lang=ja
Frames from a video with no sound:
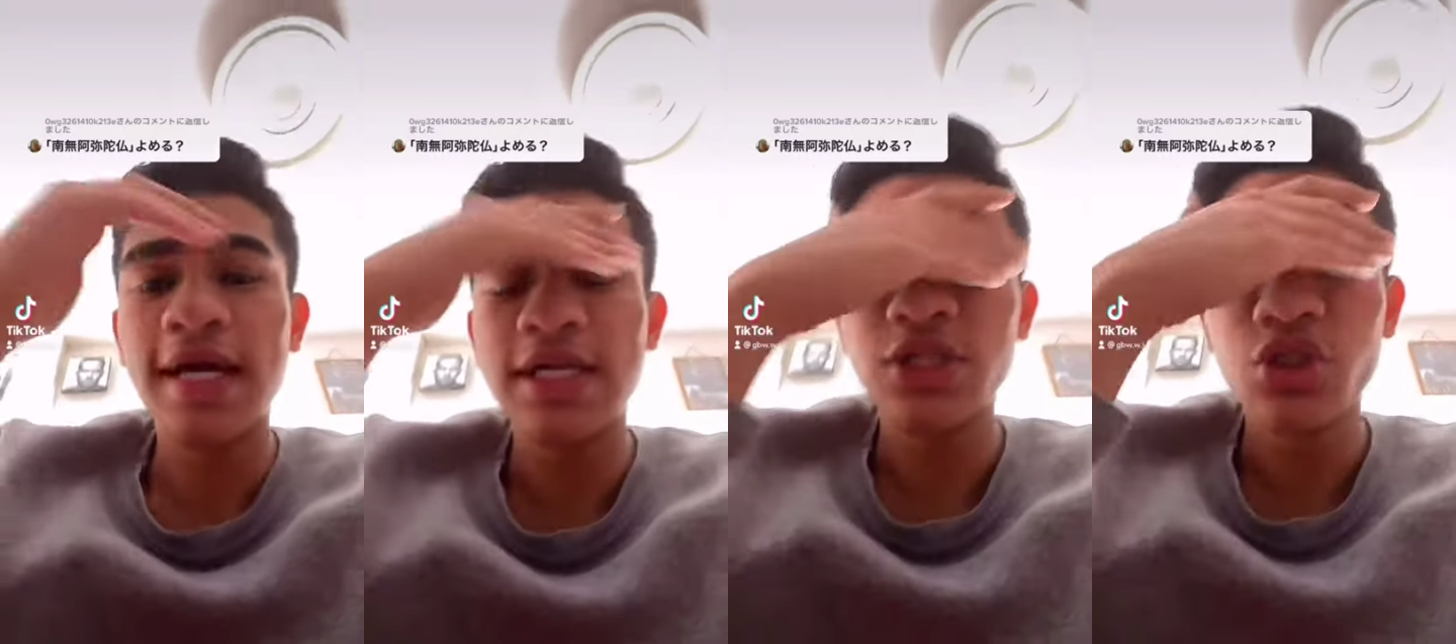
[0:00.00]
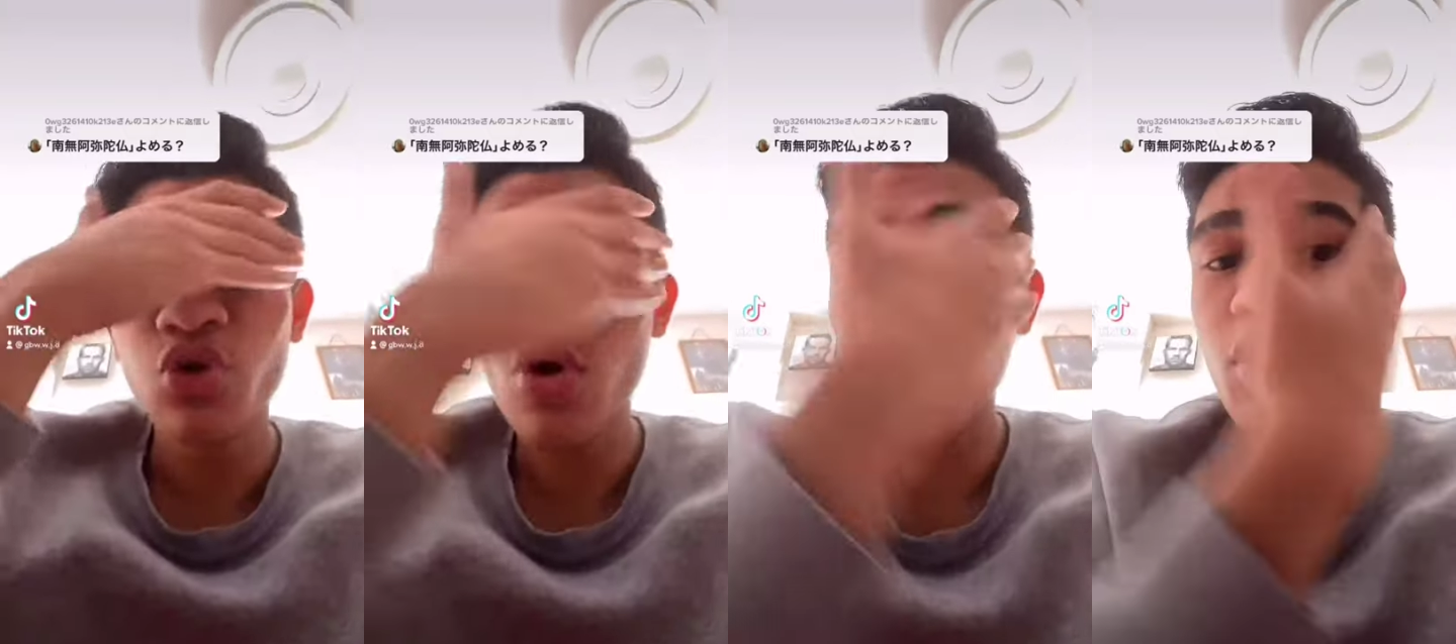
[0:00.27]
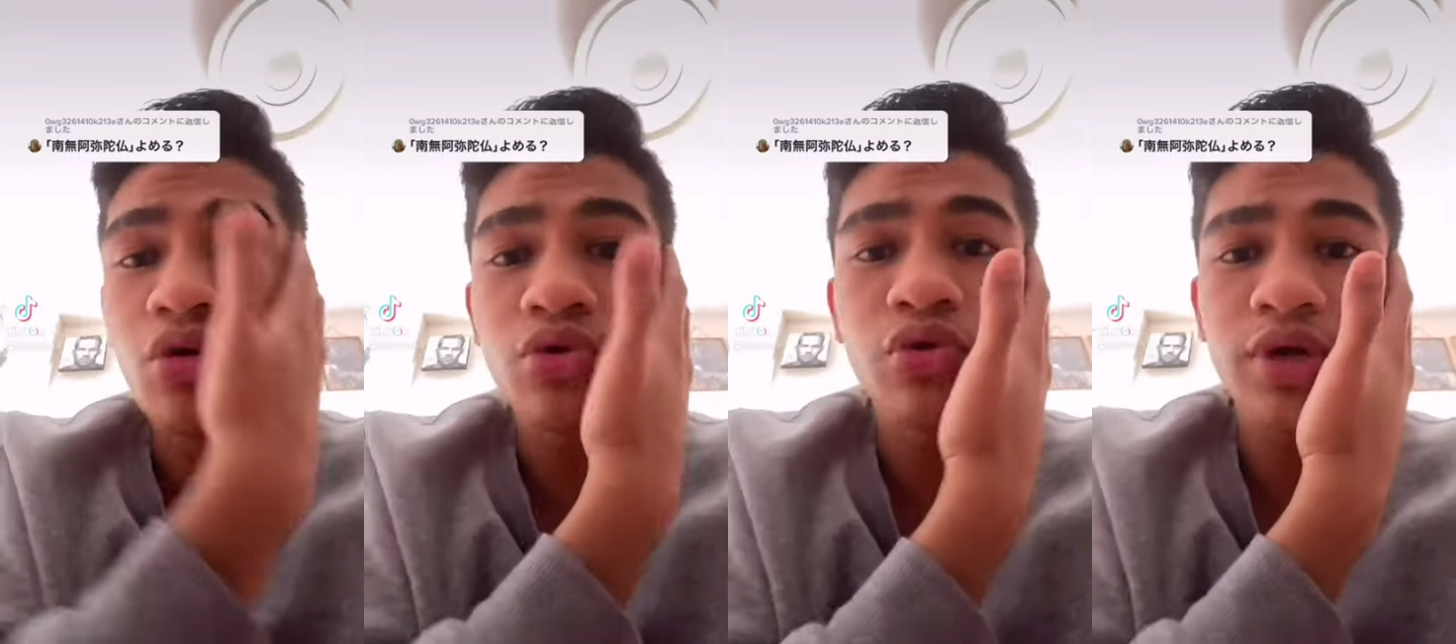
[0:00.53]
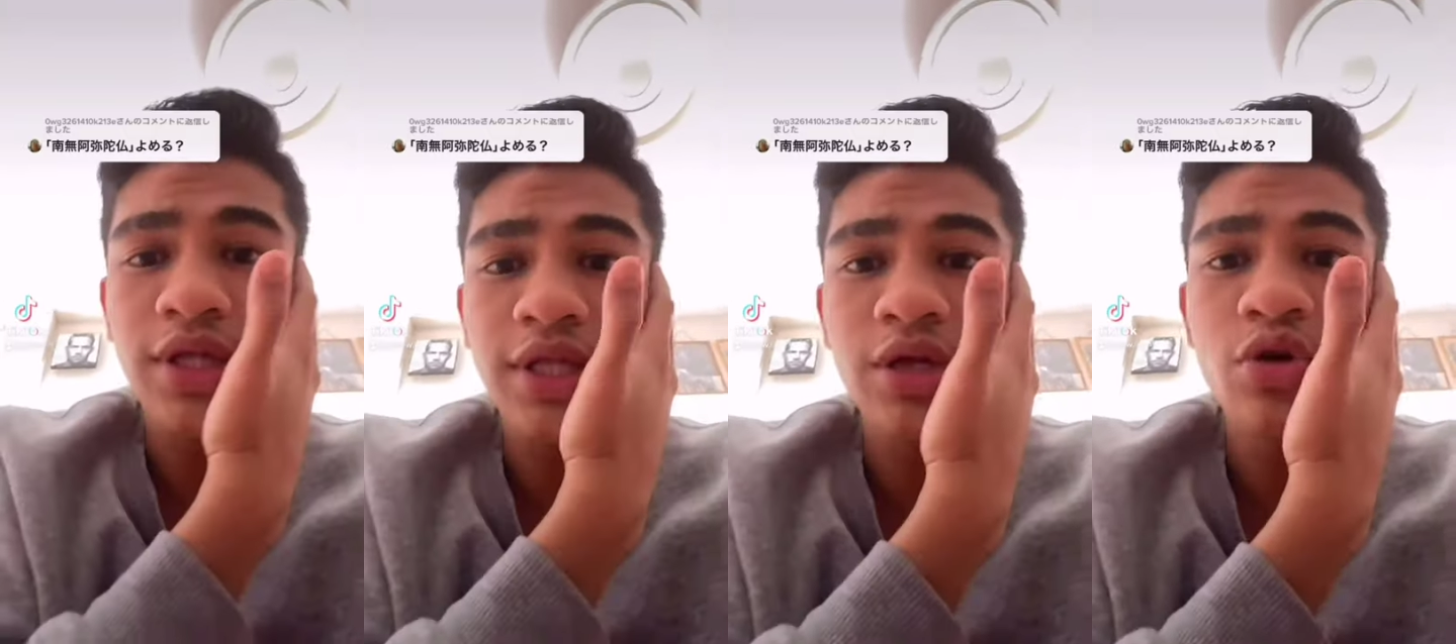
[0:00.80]
小学校の時
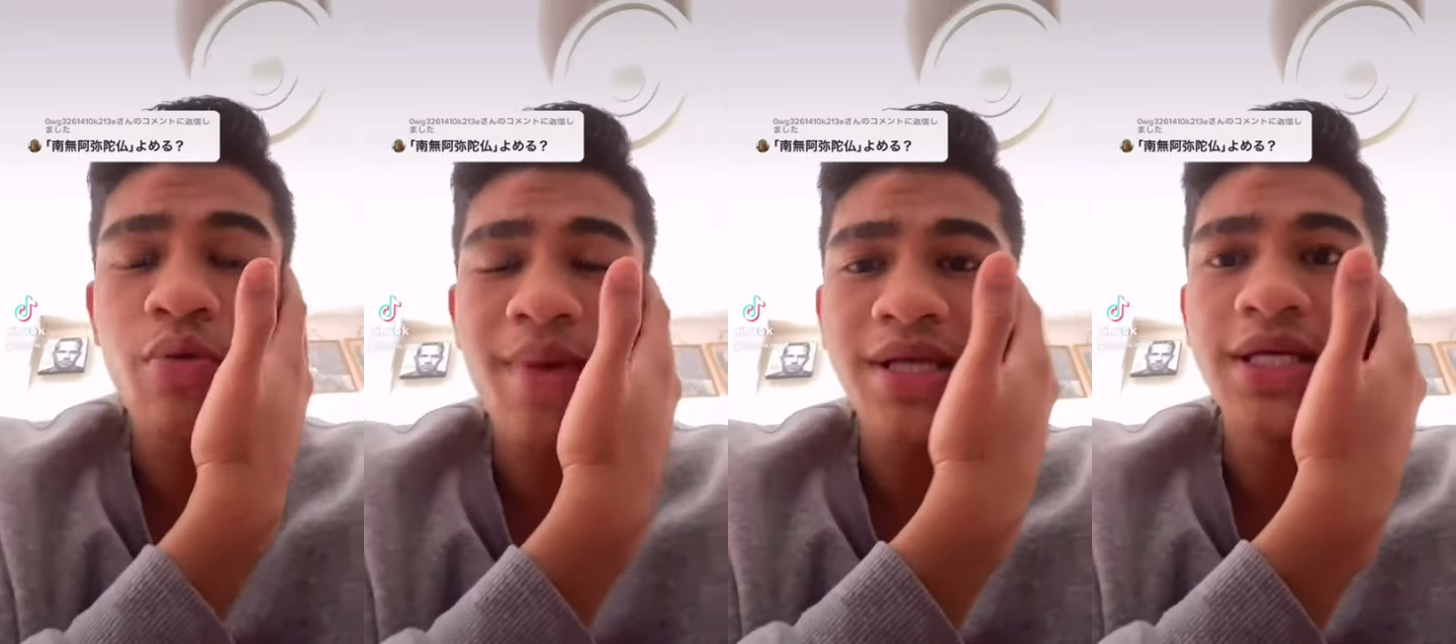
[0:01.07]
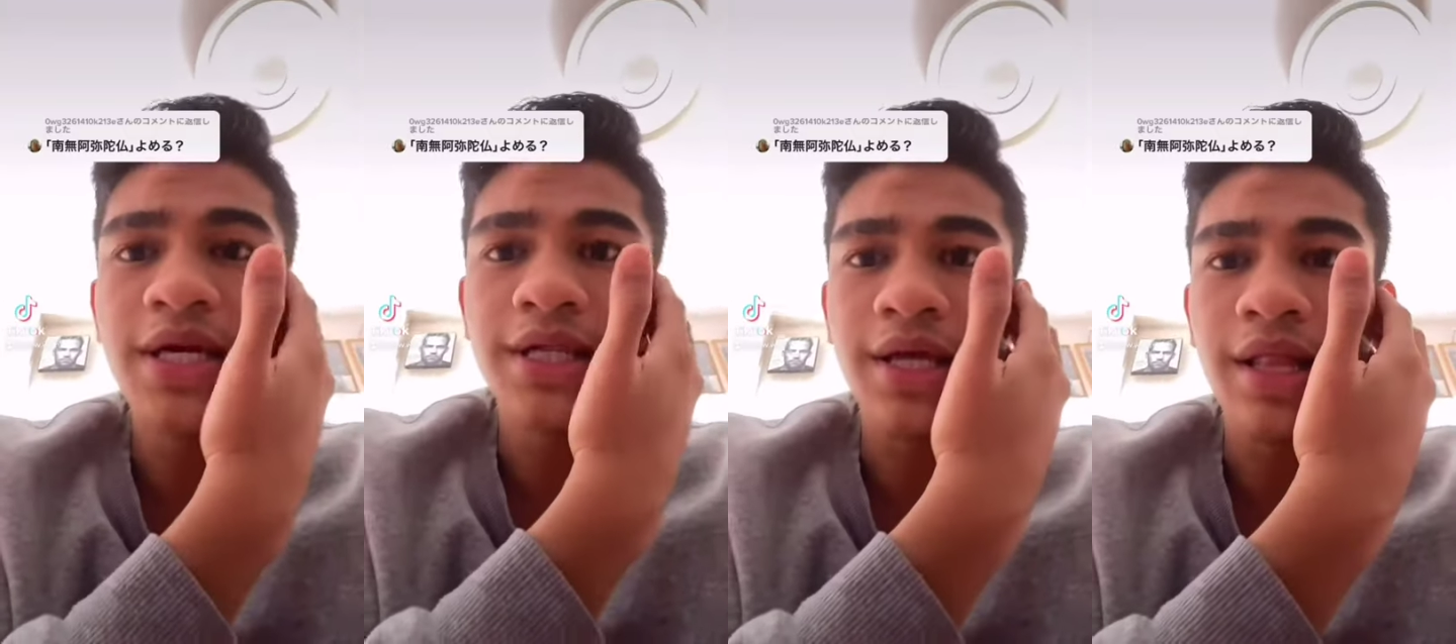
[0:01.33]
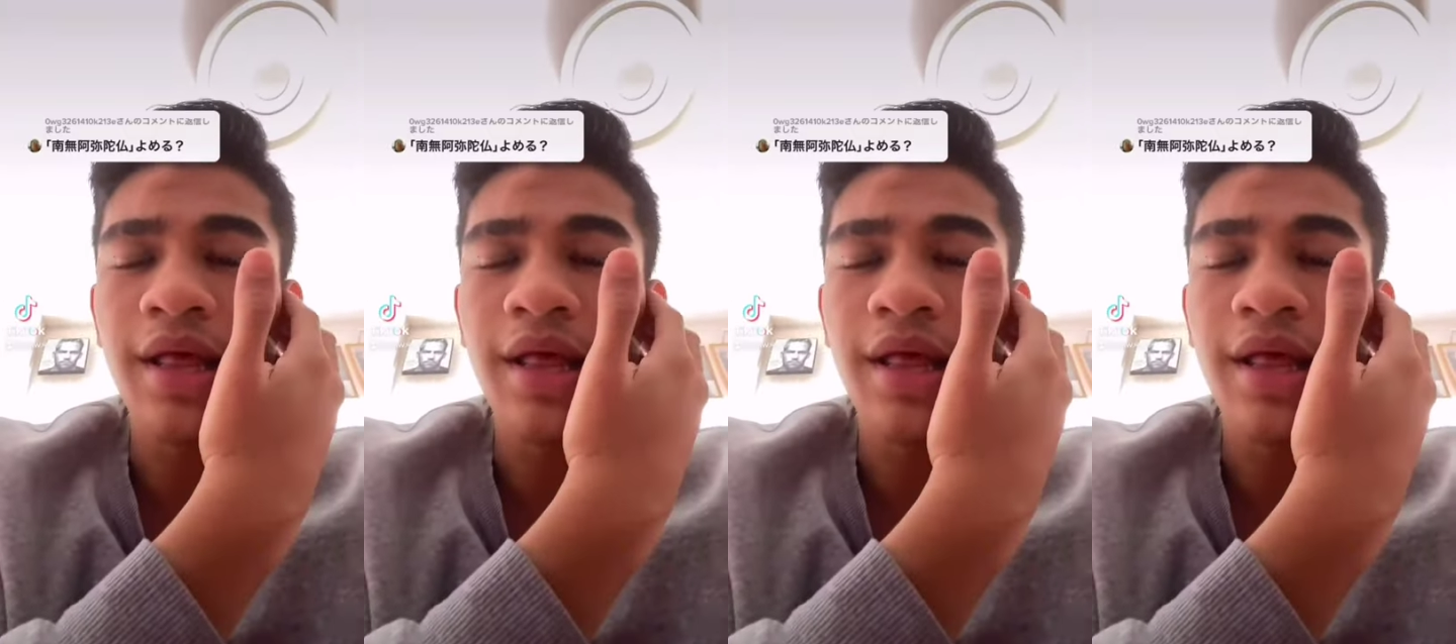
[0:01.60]
に読まされたな。